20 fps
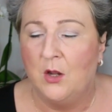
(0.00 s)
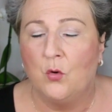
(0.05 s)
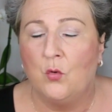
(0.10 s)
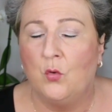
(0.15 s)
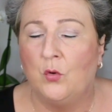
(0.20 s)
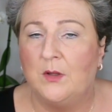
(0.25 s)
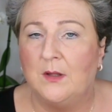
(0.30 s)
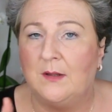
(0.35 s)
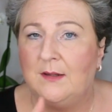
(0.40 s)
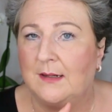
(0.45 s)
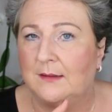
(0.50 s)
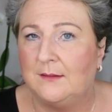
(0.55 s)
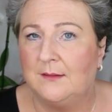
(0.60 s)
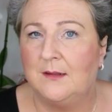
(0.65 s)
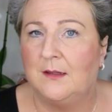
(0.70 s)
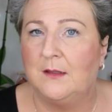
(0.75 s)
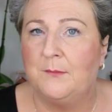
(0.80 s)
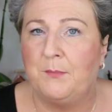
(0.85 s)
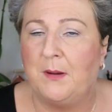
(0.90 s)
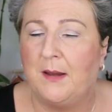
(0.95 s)
Gut, ich hatte
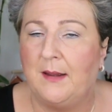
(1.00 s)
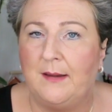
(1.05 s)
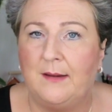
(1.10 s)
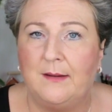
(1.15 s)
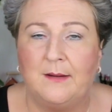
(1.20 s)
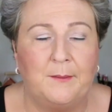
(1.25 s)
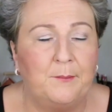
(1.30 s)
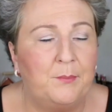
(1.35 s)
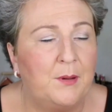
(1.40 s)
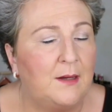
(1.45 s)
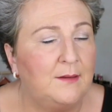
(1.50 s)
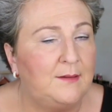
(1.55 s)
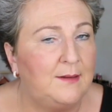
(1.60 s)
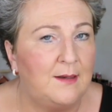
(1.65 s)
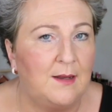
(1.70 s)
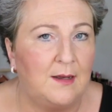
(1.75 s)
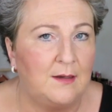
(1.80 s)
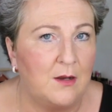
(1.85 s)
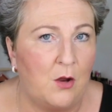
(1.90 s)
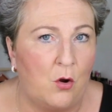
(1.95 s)
das bei ähm,
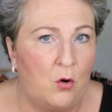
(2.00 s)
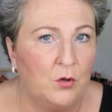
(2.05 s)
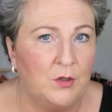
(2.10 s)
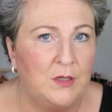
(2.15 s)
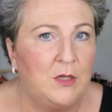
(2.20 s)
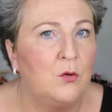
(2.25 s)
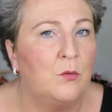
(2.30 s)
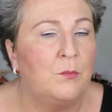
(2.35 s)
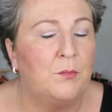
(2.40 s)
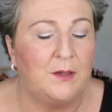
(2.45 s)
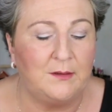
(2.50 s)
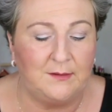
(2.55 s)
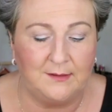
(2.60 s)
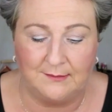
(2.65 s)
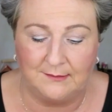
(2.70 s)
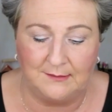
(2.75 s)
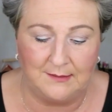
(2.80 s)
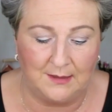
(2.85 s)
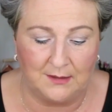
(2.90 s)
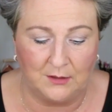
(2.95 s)
Partylight auch nicht und bei
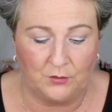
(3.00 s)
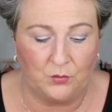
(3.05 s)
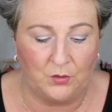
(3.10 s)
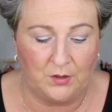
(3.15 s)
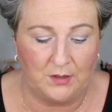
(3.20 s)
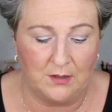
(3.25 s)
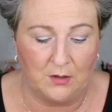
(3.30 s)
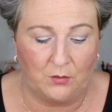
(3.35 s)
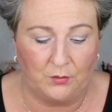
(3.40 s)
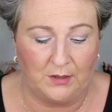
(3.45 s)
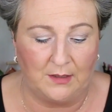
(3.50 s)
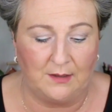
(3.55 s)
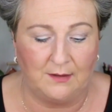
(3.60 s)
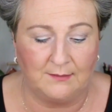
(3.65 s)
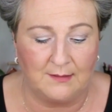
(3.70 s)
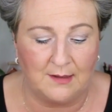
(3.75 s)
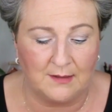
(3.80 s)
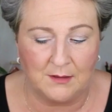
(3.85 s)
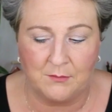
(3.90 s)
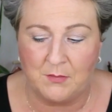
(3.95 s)
diesen hier natürlich auch nicht. Ich
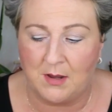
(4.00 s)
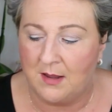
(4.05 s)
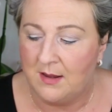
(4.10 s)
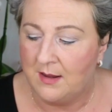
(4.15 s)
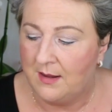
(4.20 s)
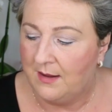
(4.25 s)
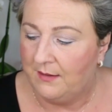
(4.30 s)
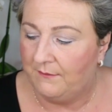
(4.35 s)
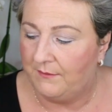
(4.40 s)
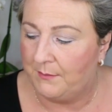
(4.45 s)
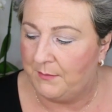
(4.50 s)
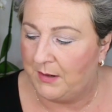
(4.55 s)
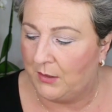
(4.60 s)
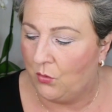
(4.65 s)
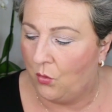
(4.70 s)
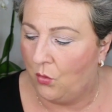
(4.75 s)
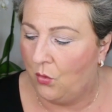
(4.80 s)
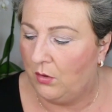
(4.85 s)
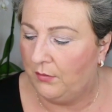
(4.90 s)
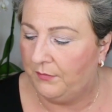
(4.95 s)
sage immer, wenn
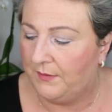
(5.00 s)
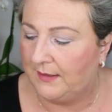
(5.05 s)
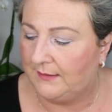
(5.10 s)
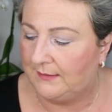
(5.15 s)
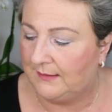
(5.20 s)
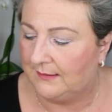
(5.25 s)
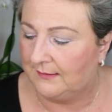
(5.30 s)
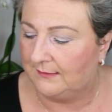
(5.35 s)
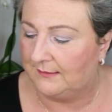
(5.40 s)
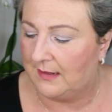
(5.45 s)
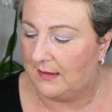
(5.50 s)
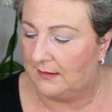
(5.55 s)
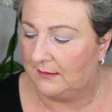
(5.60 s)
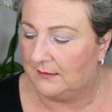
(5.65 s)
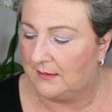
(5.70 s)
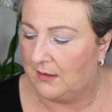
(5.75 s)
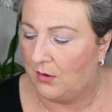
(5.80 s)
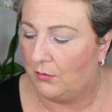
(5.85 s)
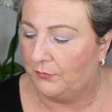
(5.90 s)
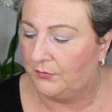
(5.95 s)
man hochwertige Sachen
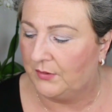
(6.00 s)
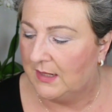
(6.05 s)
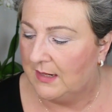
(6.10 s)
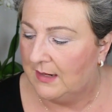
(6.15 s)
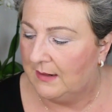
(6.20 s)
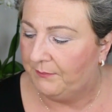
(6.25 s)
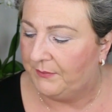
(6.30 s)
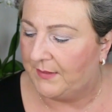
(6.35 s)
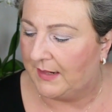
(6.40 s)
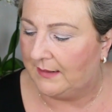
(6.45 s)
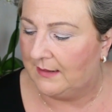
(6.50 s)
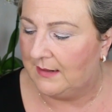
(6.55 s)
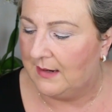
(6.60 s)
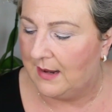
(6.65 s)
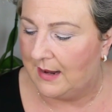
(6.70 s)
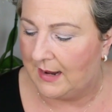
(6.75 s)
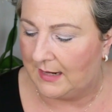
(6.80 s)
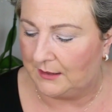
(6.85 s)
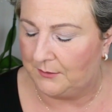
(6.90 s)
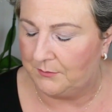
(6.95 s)
kauft, dann
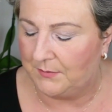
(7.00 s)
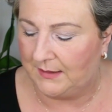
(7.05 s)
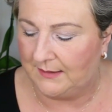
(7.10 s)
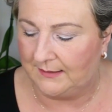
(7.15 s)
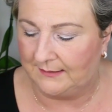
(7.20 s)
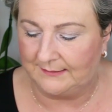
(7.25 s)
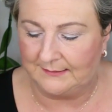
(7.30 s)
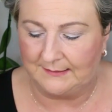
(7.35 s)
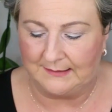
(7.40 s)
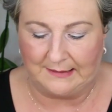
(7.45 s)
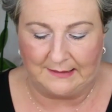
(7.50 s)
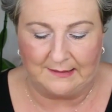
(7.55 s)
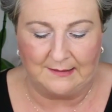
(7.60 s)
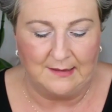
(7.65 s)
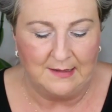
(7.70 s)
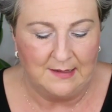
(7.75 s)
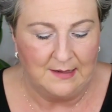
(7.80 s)
hat man es nicht.